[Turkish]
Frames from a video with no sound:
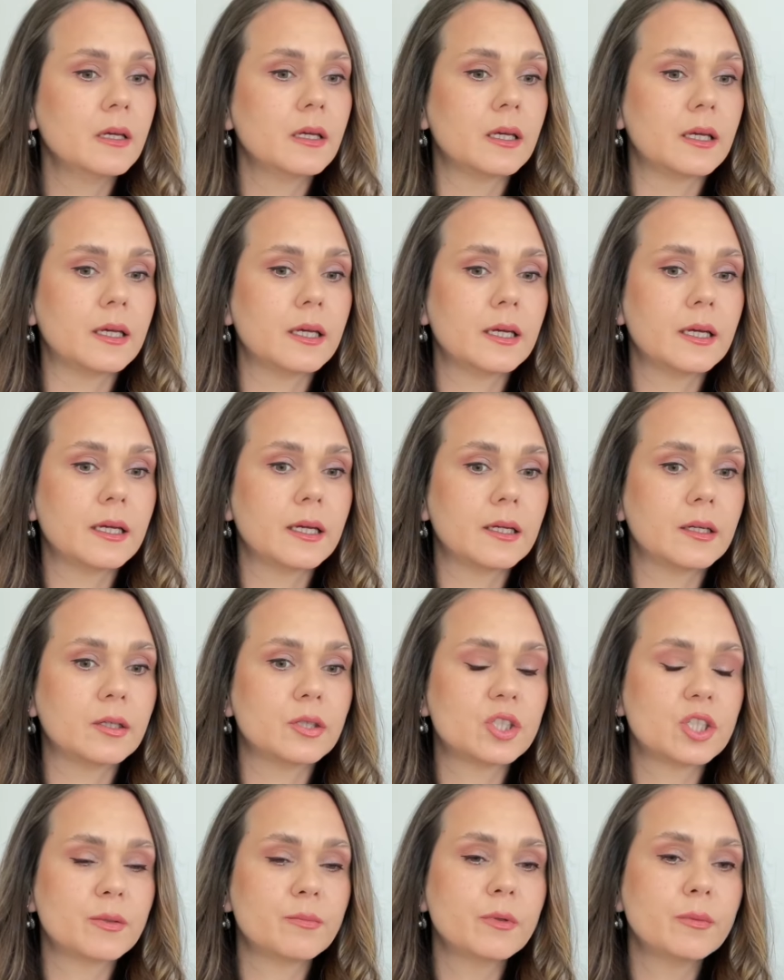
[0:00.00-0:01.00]
E,
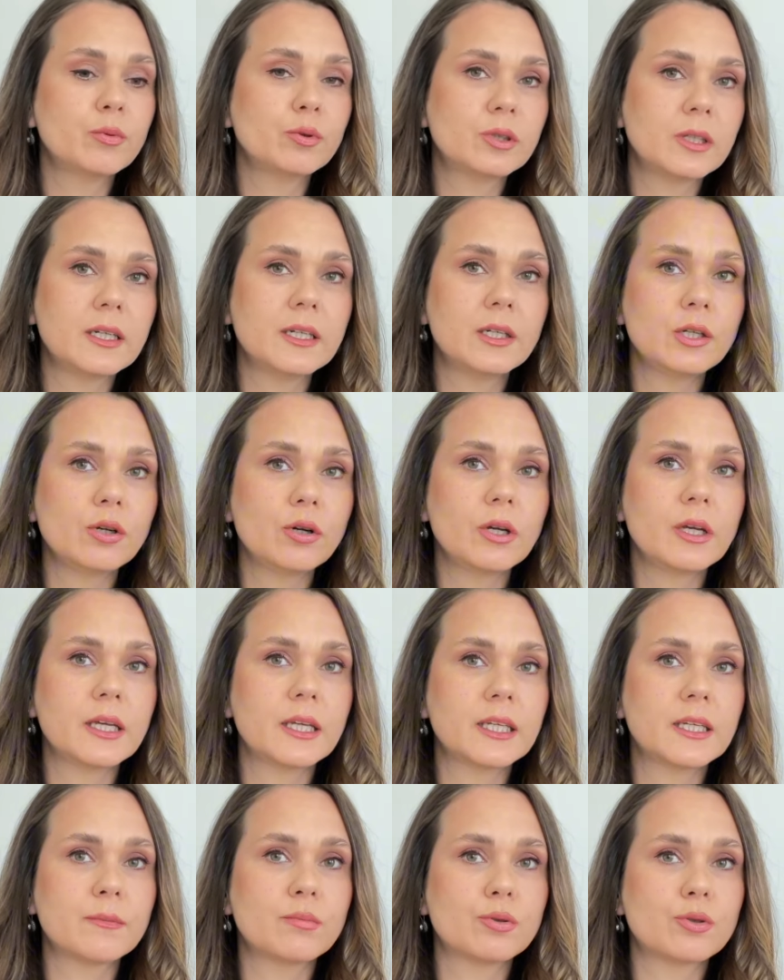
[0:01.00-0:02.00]
şimdi bu deniliyor ya
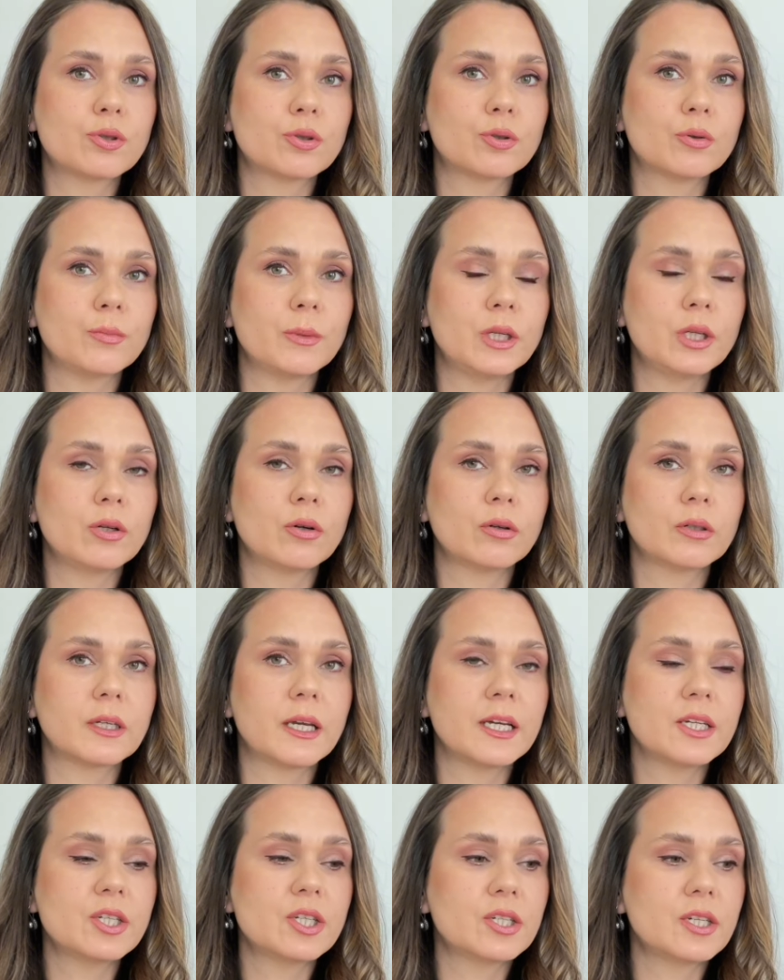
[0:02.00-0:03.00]
2,5 milyon
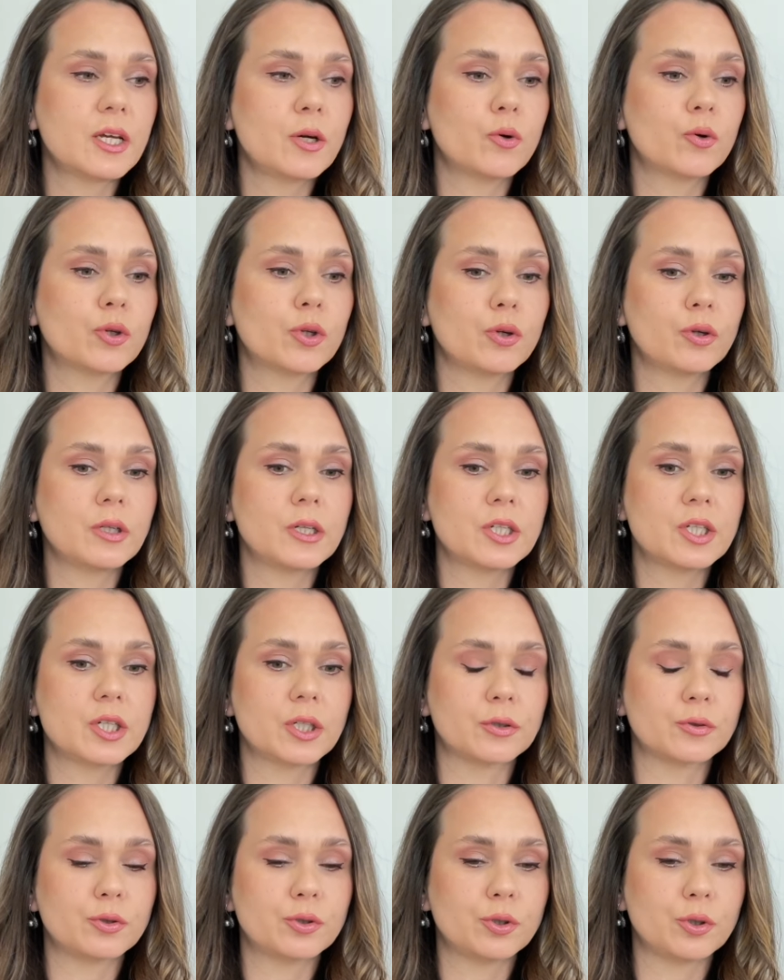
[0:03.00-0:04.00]
genç ne okuyor ne
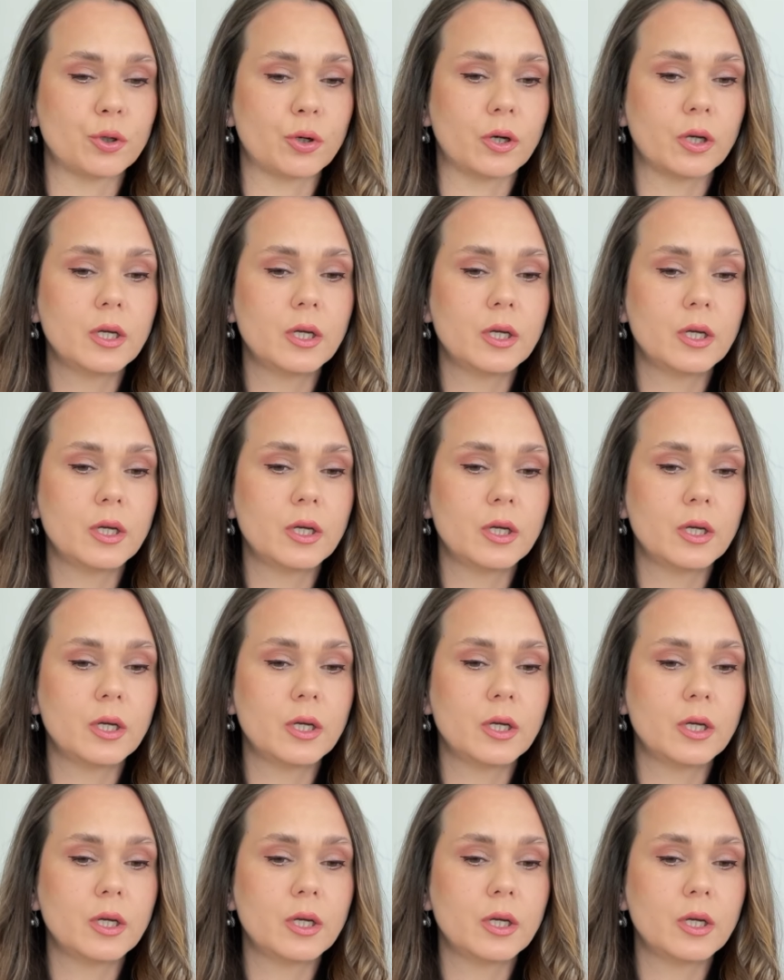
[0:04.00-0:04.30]
çalışıyor.